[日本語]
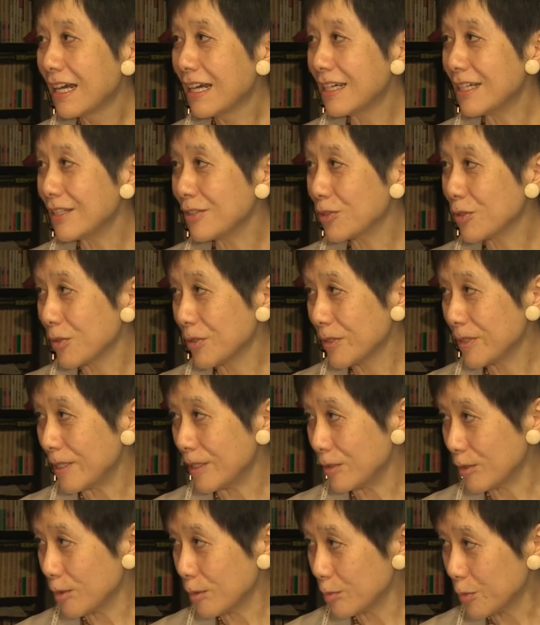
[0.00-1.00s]
伊藤
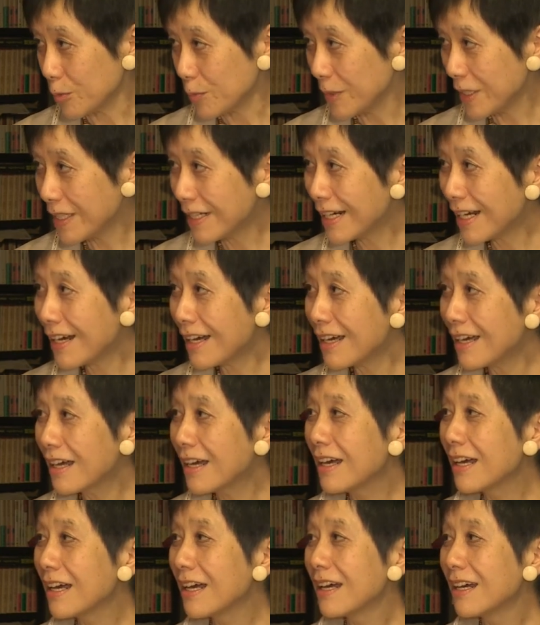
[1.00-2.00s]
博文が
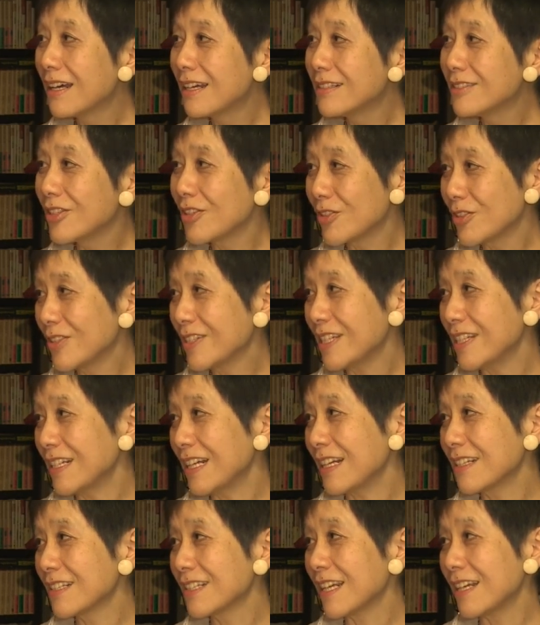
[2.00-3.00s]
中心
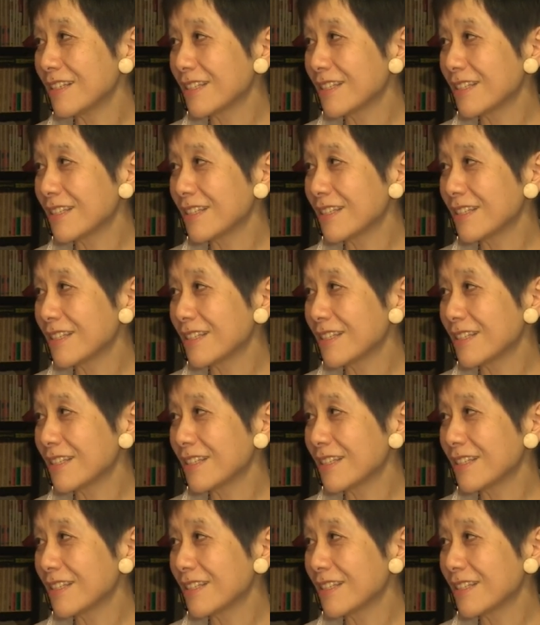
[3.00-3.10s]
になって